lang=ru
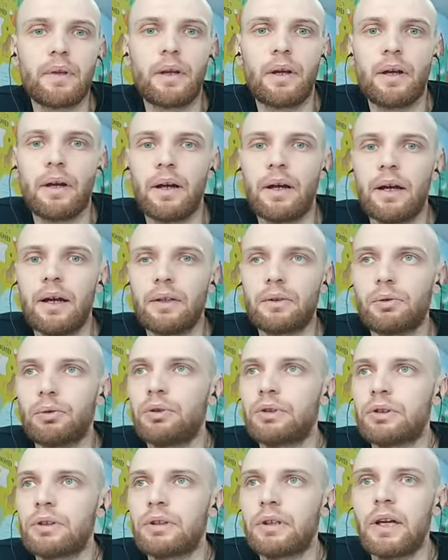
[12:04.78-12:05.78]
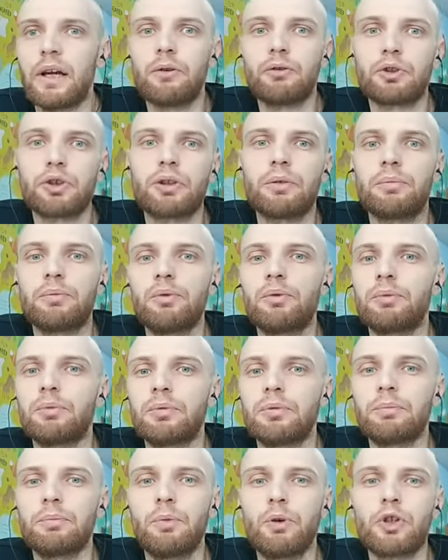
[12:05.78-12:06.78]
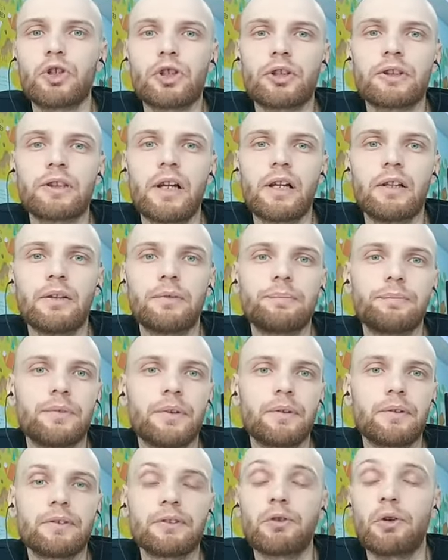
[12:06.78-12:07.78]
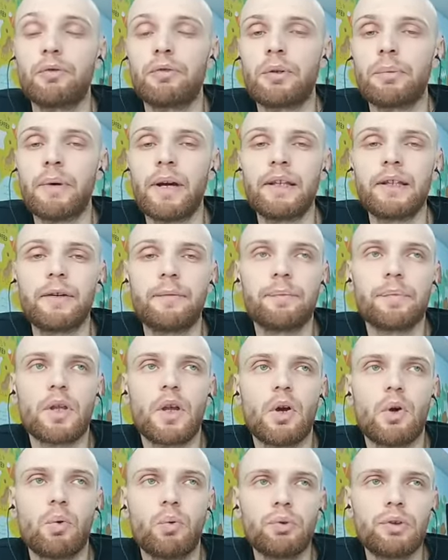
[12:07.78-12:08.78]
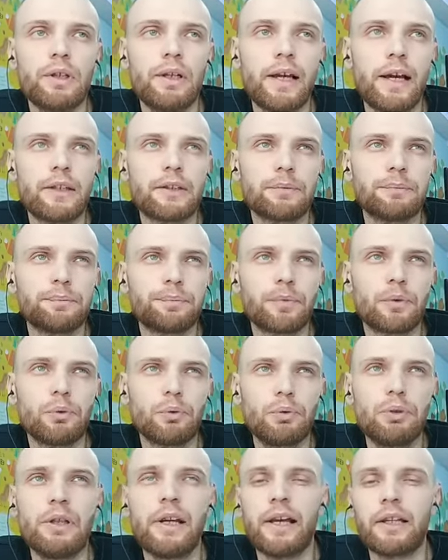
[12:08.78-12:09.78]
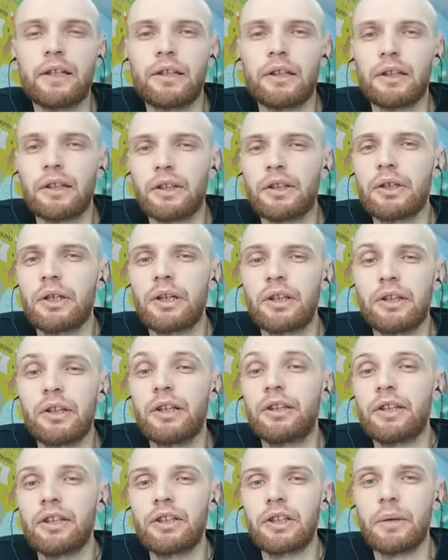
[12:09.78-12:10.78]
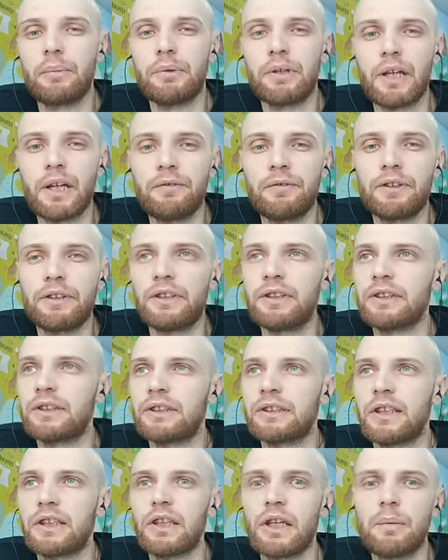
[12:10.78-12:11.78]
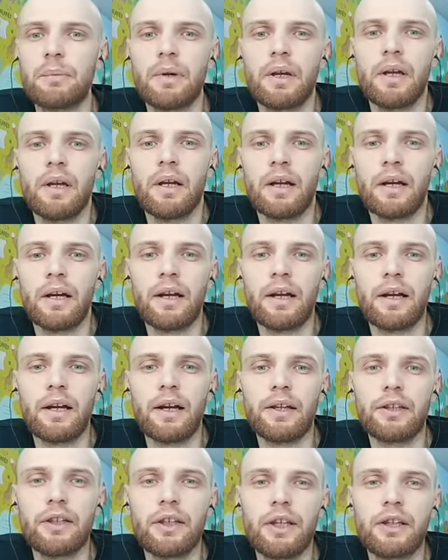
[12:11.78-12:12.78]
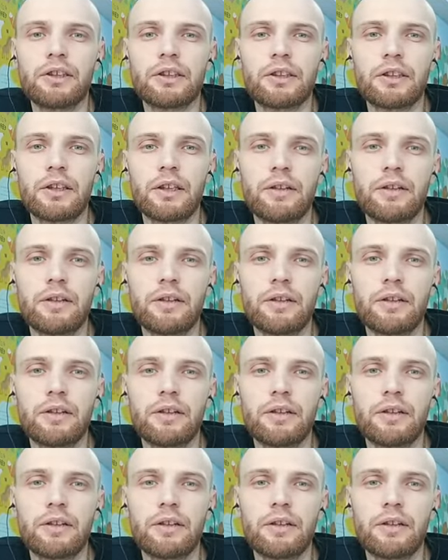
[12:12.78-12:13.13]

А, то есть я уже ну, больше стал свое внимание уделять, уделять э, э, этой теме да, инвестиции Затем а, есть